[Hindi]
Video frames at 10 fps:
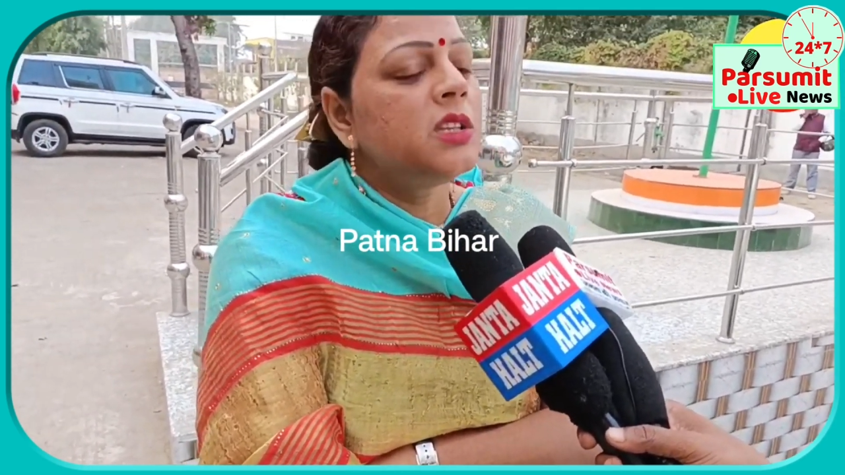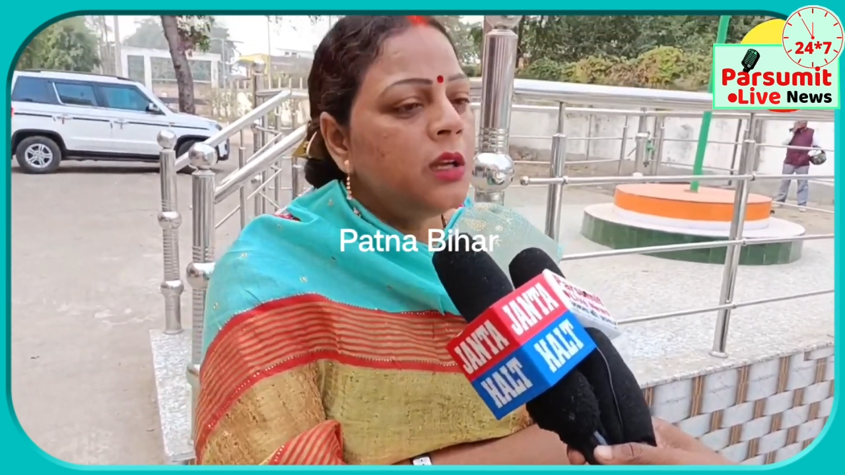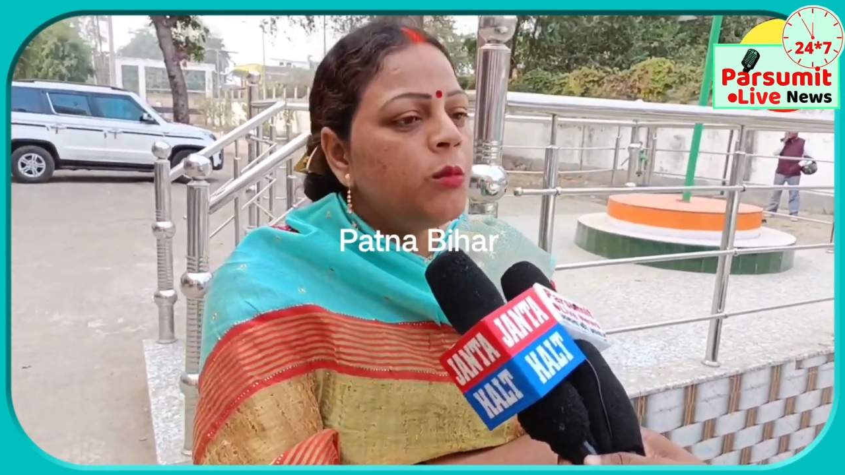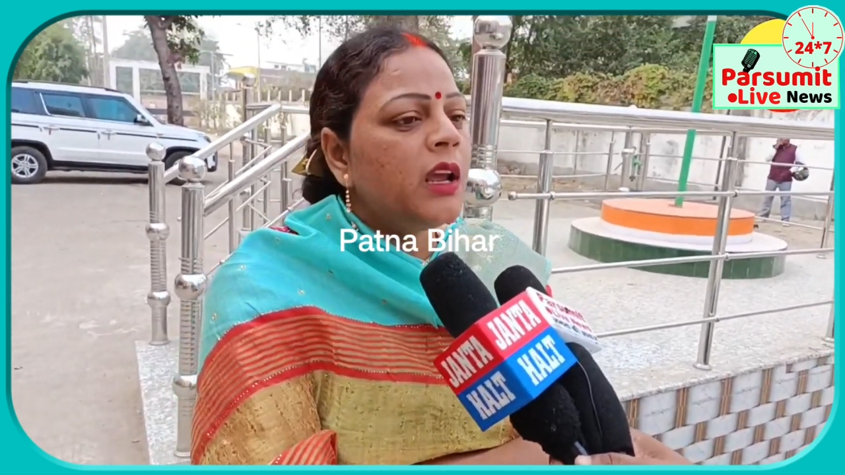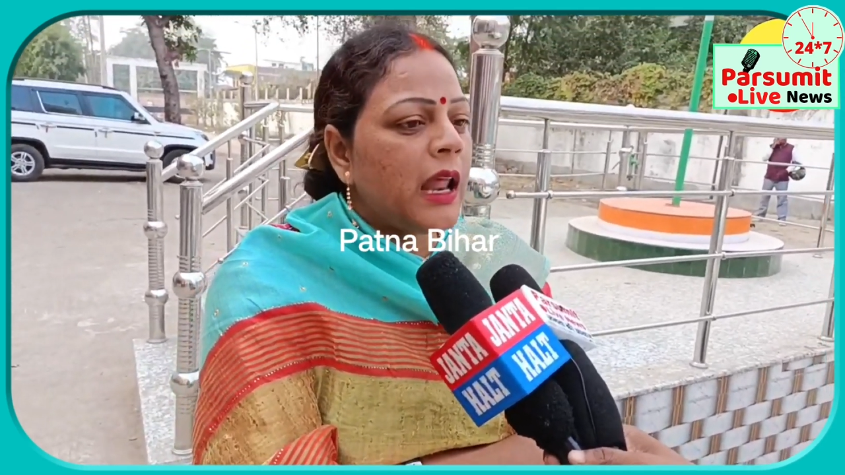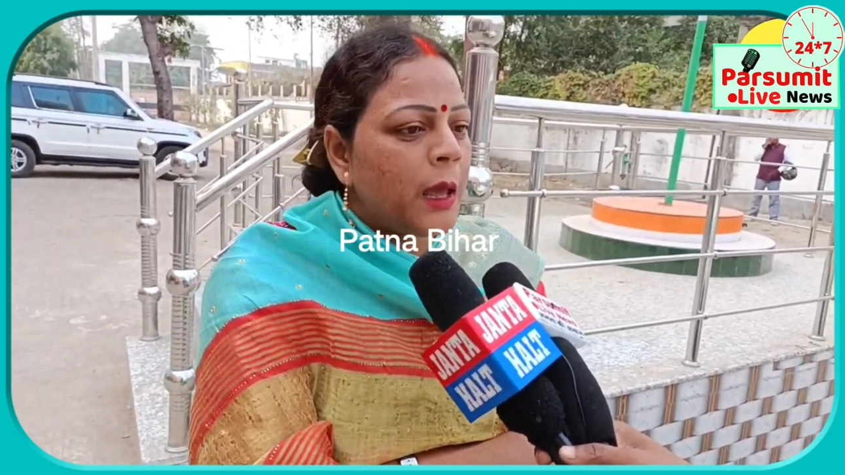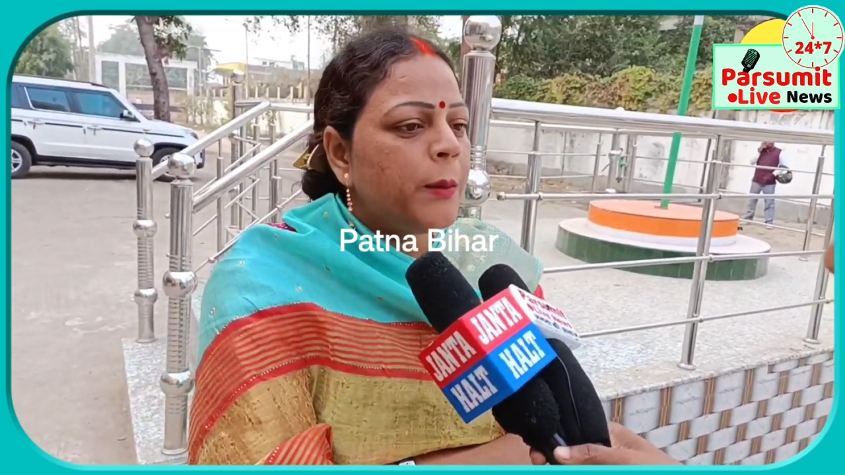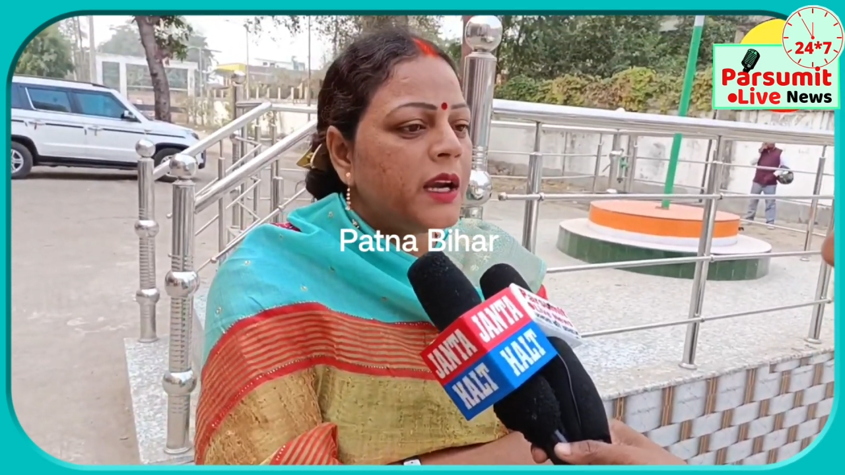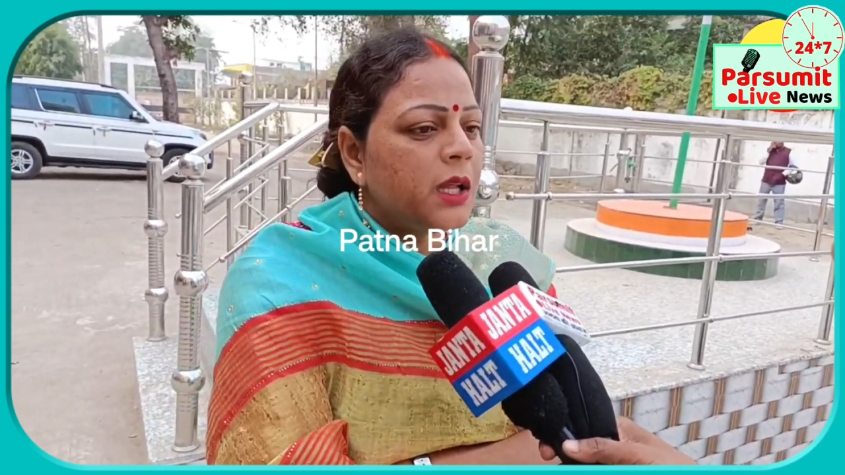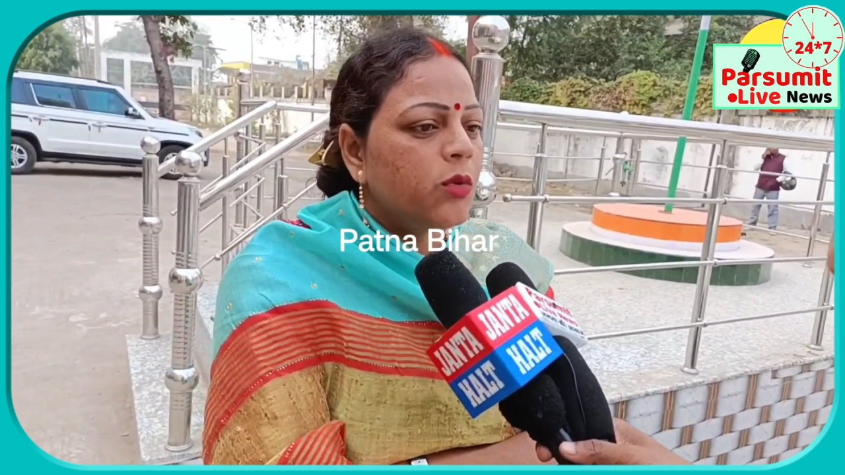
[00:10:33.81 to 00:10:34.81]
जितनी
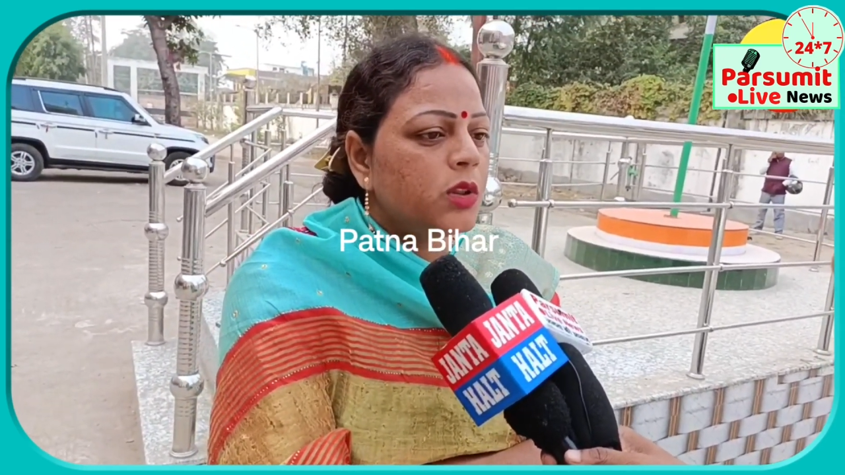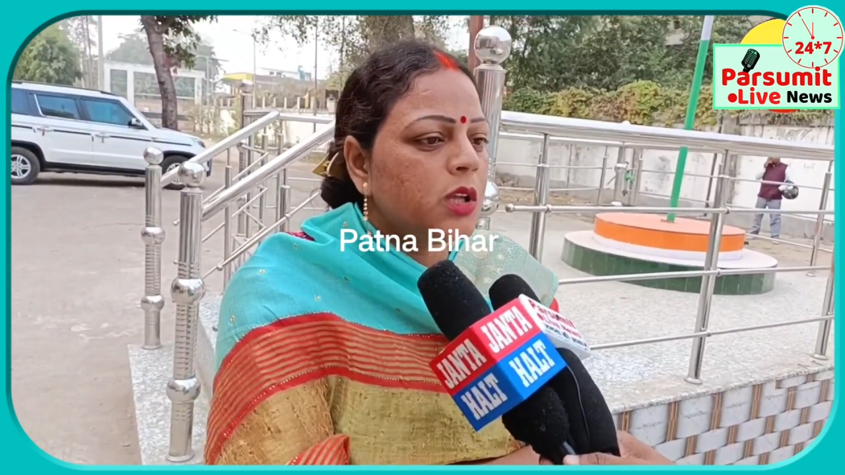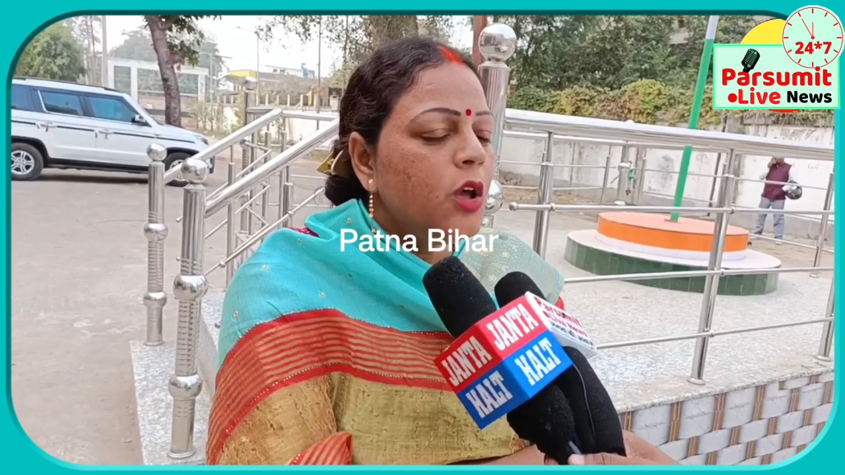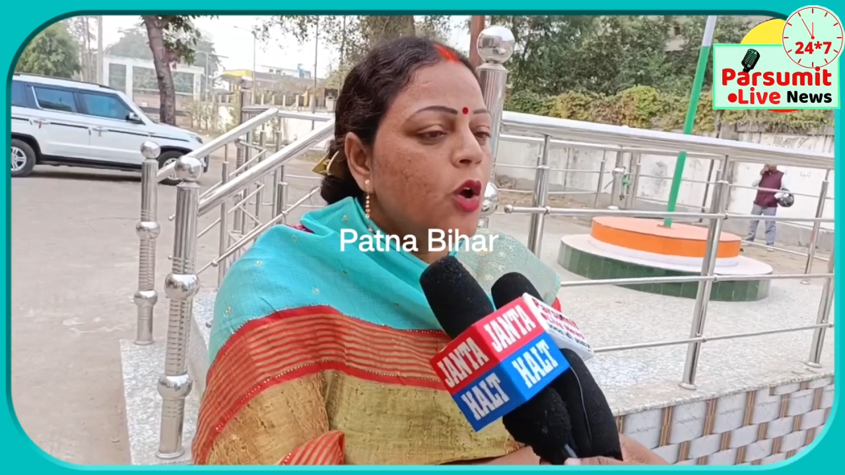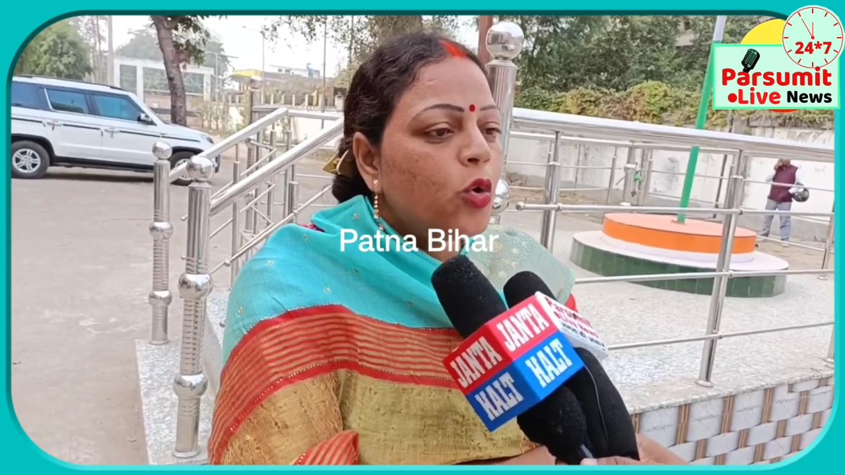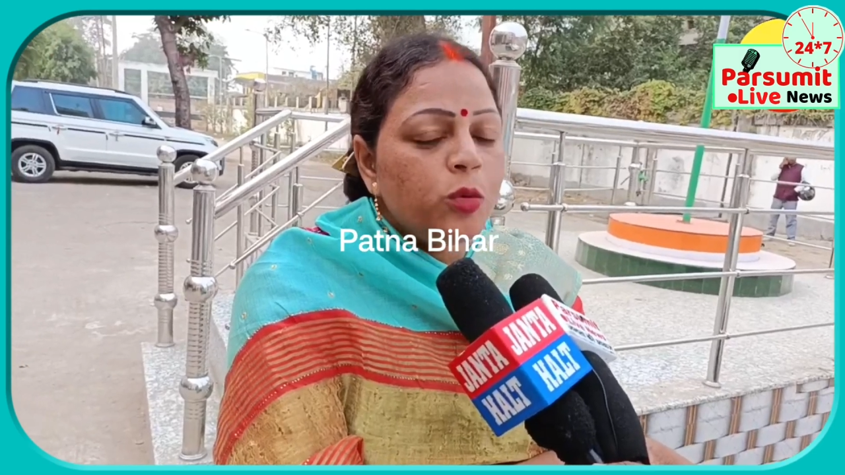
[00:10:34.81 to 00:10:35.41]
महिलाएं बैठी हुई थी